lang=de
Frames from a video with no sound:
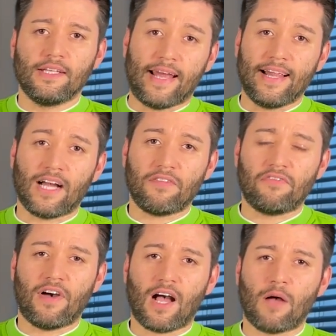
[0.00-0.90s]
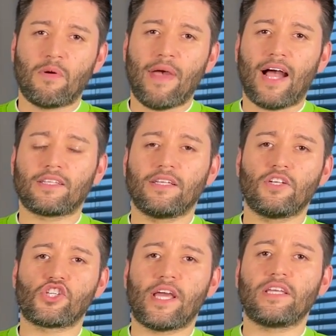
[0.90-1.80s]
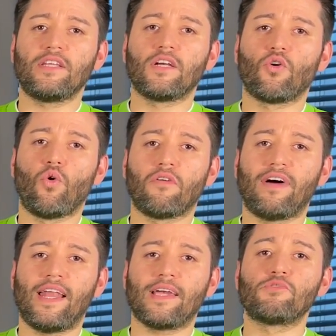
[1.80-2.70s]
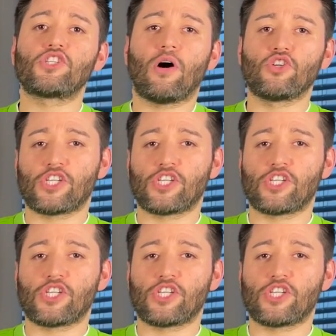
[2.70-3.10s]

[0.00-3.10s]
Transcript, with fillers: Der LKW-Fahrer bemerkte den stechenden Geruch, weil er im Stau